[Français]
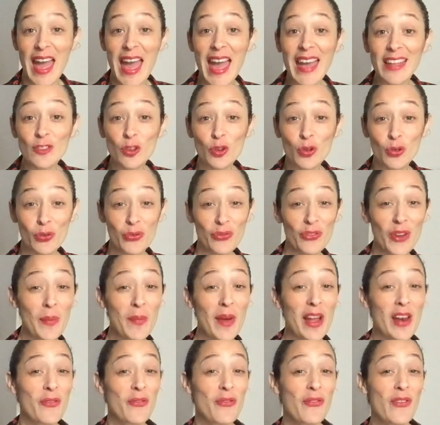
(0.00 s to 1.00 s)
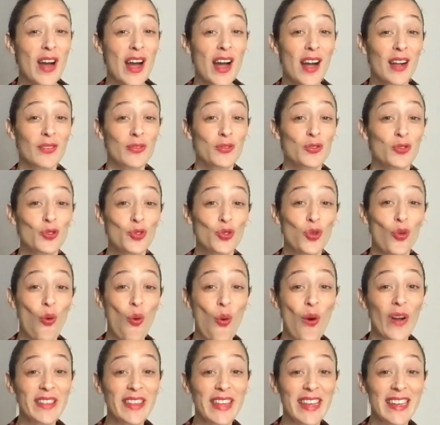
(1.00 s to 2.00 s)
être une femme alpha,
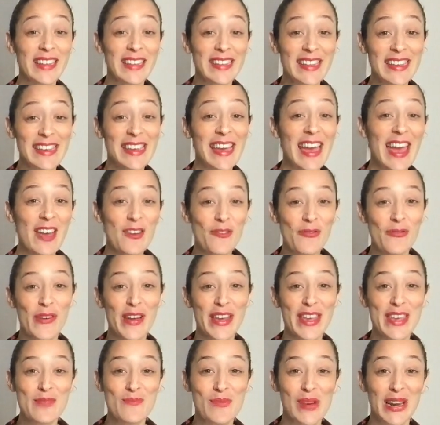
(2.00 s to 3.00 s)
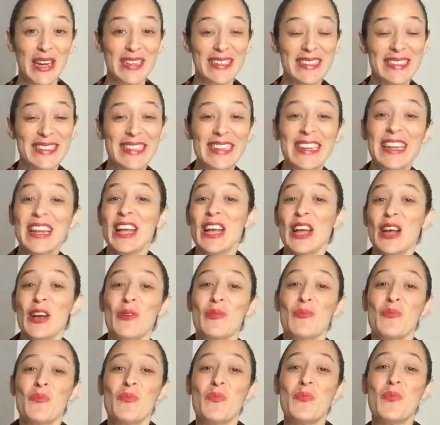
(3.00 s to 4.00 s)
trois techniques infaillibles.
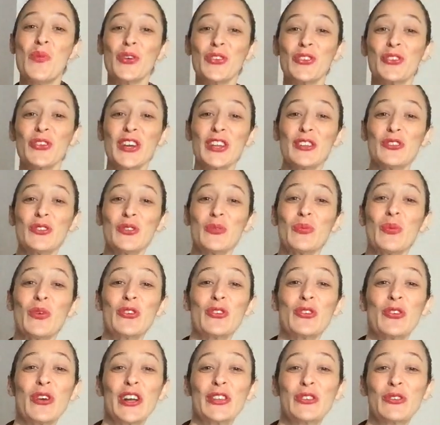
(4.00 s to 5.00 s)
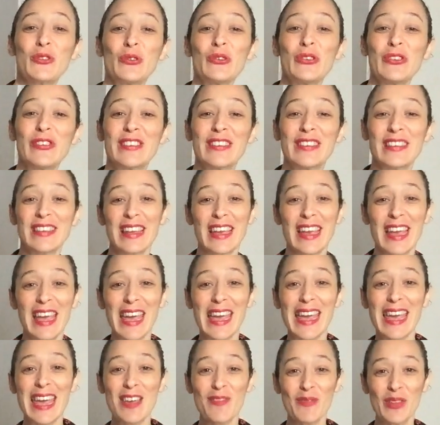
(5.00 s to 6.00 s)
Bonjour à toutes, bonjour à tous
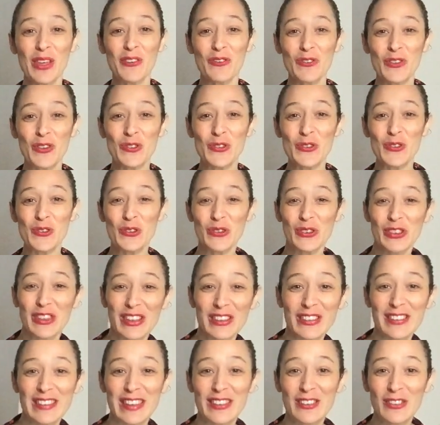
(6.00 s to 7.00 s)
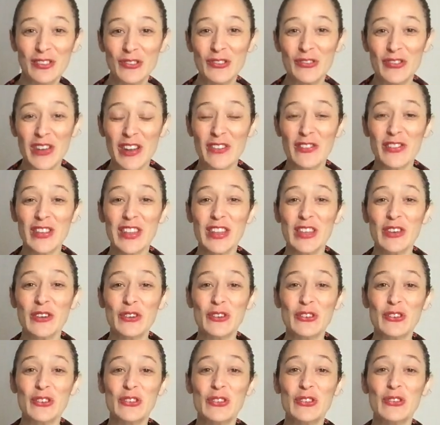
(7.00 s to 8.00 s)
et bienvenue dans cette nouvelle vidéo.
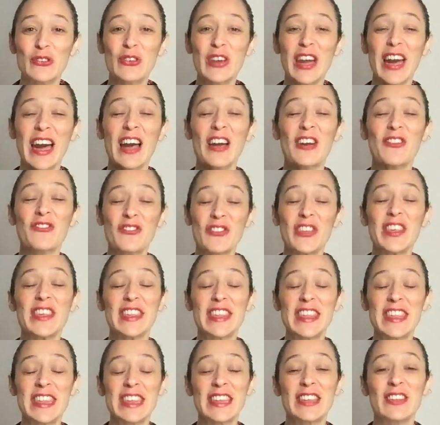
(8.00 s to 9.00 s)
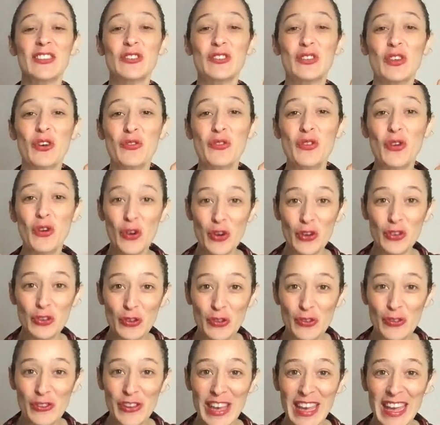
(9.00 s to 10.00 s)
Je suis ravie de vous
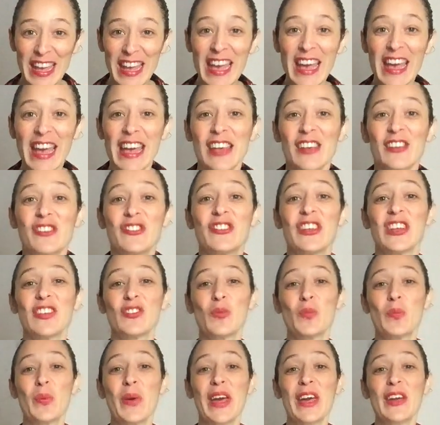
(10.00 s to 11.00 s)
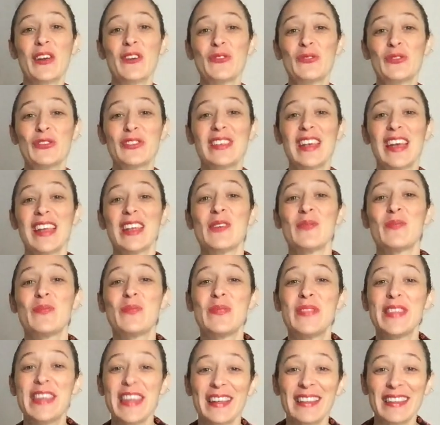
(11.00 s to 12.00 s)
retrouver. J'espère que vous allez
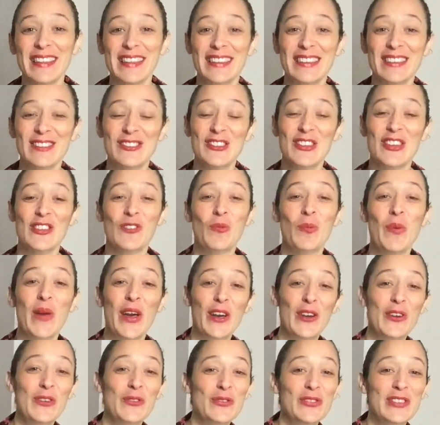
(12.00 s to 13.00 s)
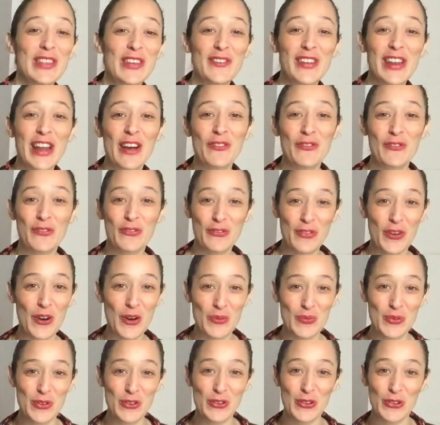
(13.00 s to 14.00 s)
bien. J'espère que vous avez la
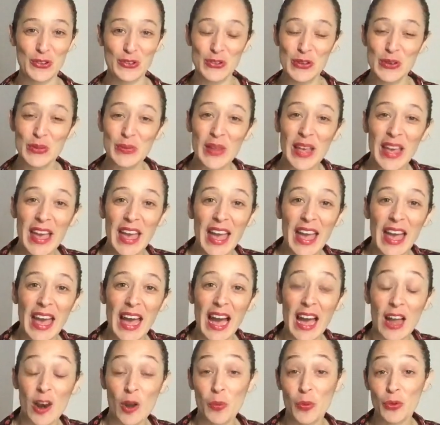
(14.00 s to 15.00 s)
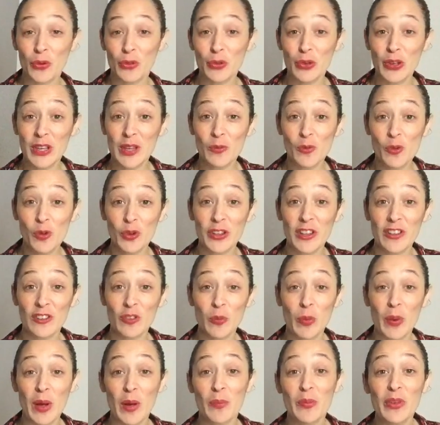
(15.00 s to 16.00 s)
forme aujourd'hui. Alors pour ceux qui ne me connaissent
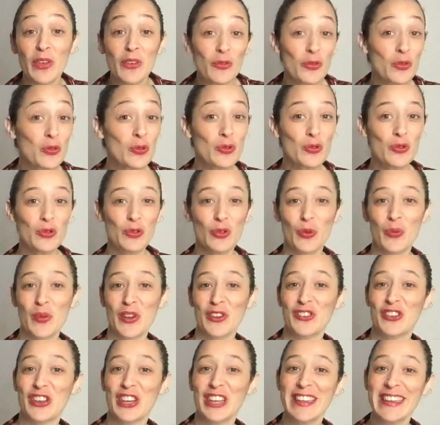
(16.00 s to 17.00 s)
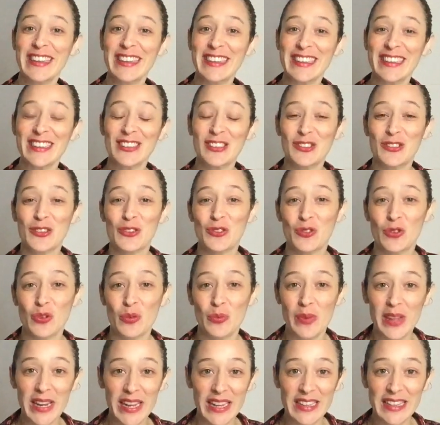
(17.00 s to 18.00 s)
pas, bienvenue sur ma chaîne. Je suis
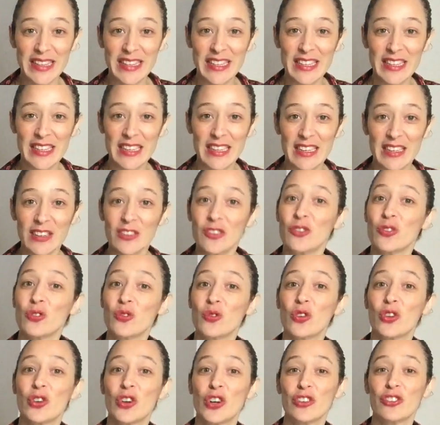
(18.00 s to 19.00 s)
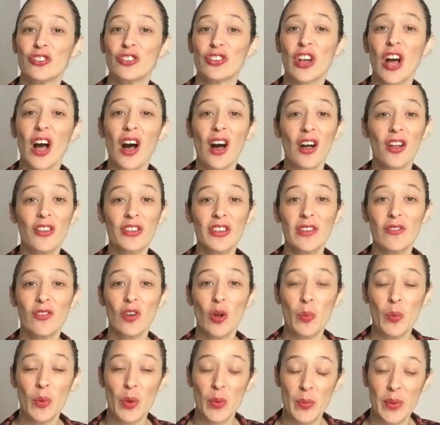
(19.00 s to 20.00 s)
Mélanie, je suis coach en
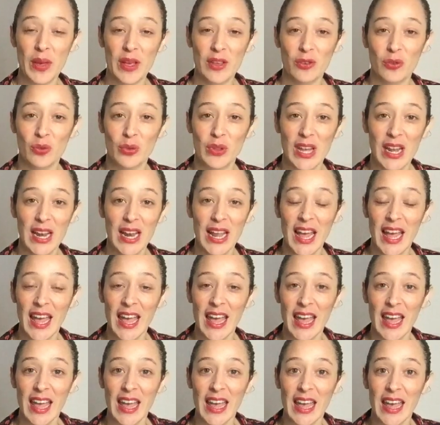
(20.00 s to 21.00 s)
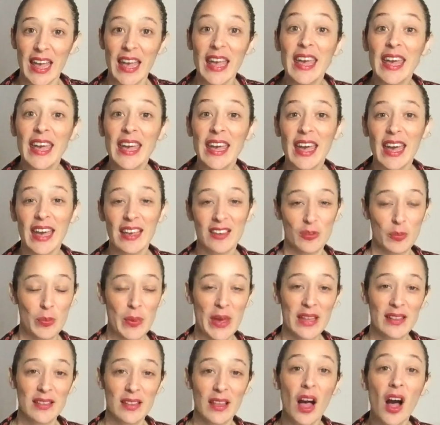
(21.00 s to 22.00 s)
développement personnel et
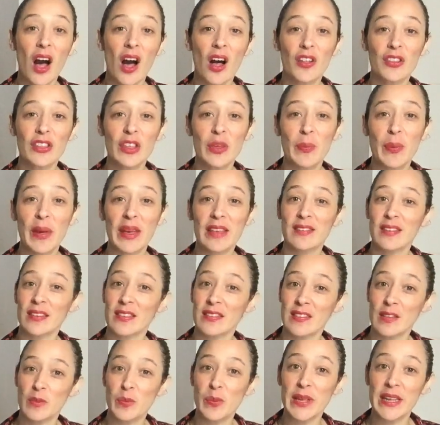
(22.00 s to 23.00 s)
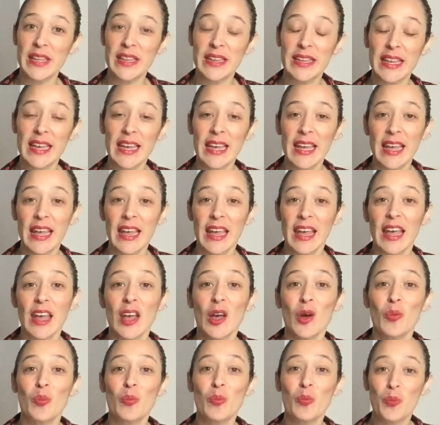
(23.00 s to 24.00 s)
experte en hypersensibilité
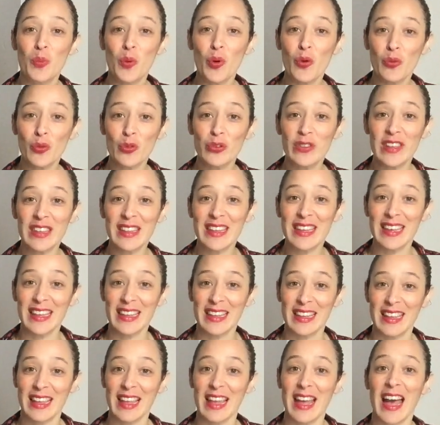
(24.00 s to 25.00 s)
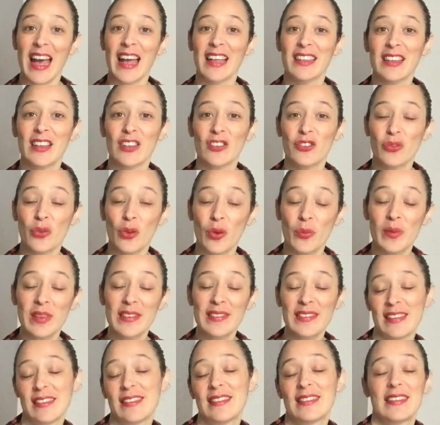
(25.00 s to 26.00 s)
pour vous aider à transformer
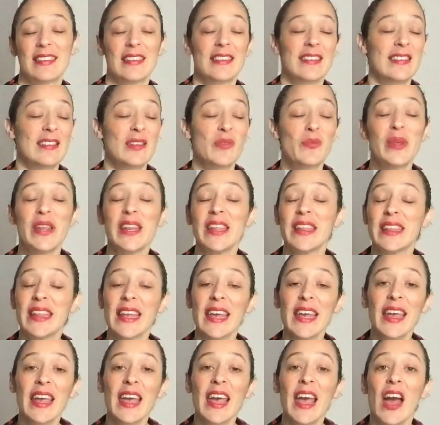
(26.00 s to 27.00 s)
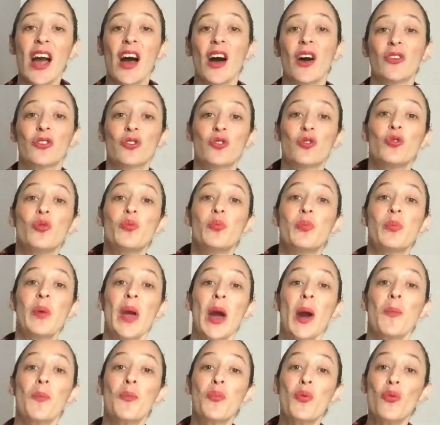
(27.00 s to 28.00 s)
cette sensibilité en
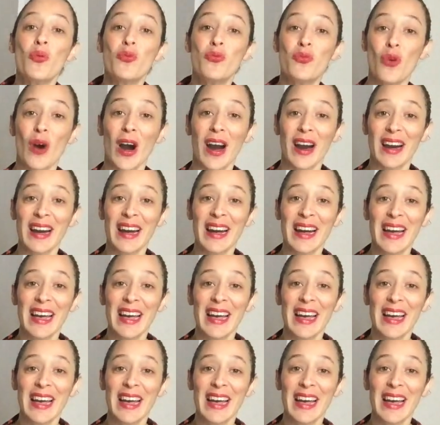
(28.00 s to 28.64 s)
super pouvoir